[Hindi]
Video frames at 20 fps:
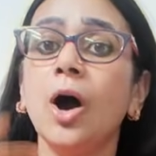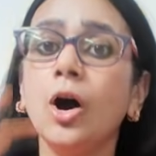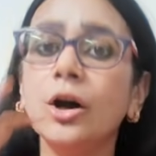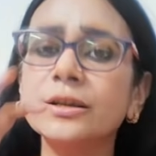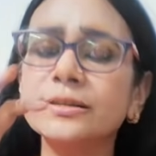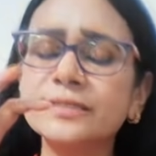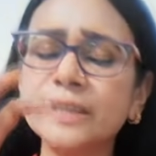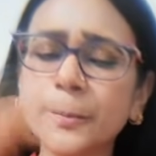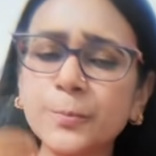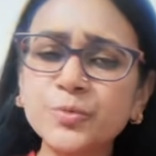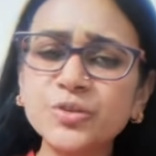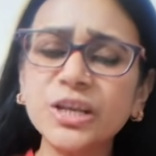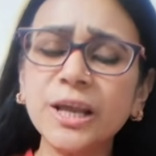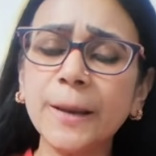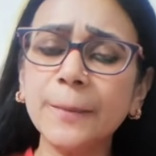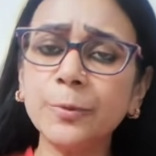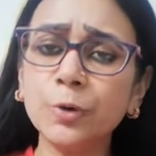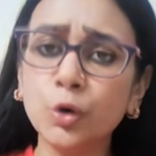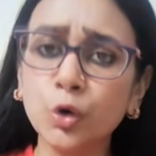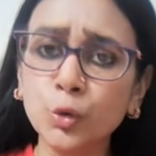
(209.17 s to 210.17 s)
और
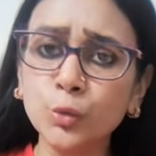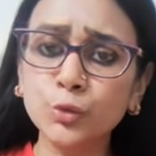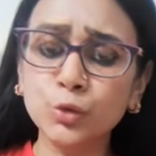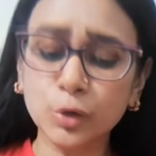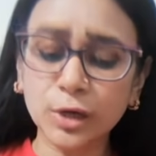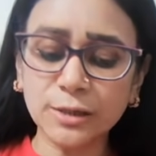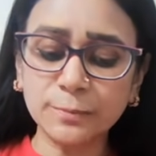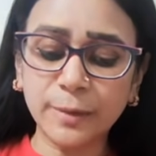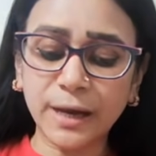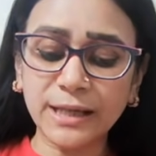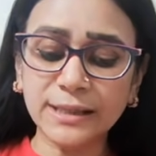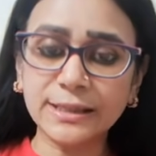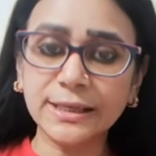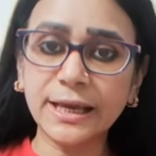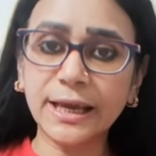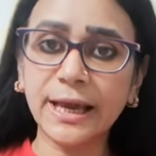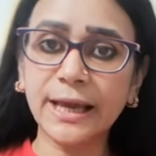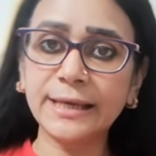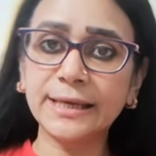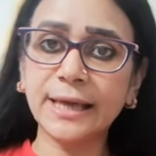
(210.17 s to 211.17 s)
सबसे खूबसूरत बात
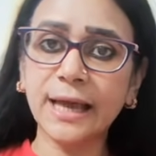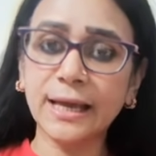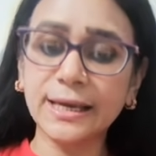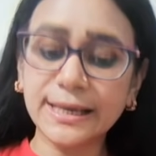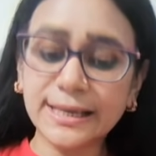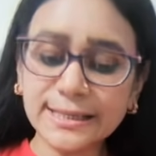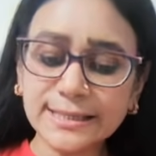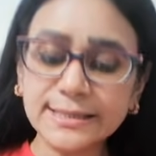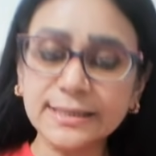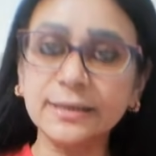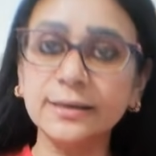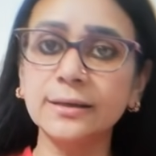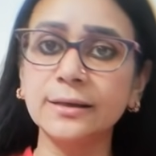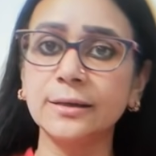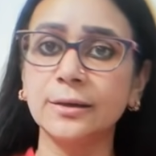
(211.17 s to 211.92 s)
यह है कि इस